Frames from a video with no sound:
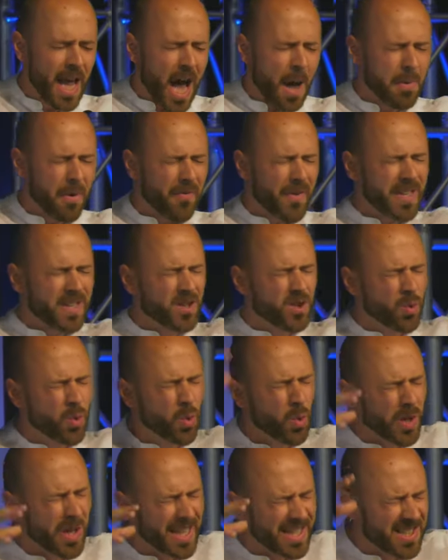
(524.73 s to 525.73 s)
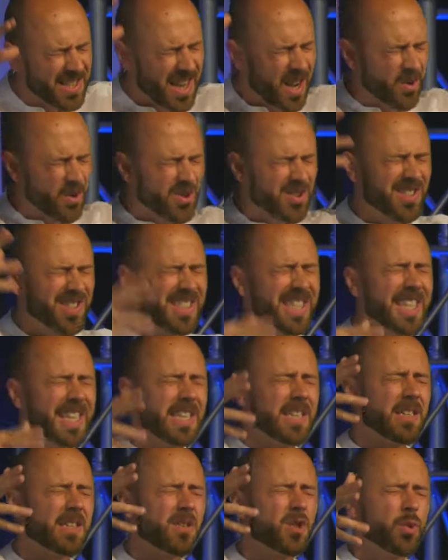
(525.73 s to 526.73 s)
Aber wenn du es aus
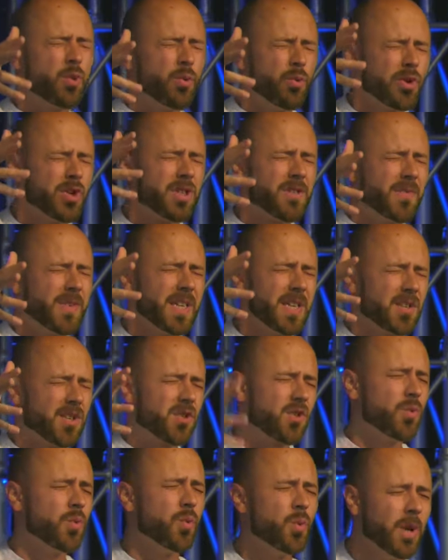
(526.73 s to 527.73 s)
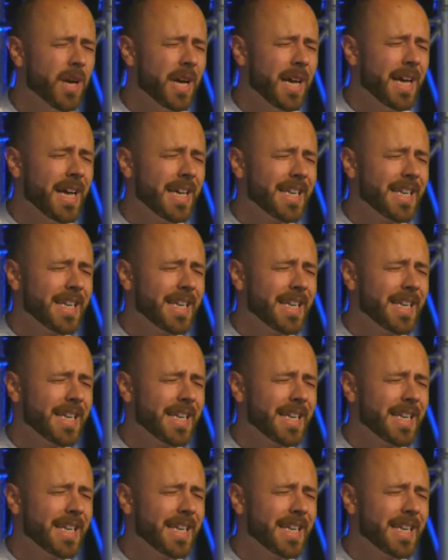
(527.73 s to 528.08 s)
dir tust, wirst du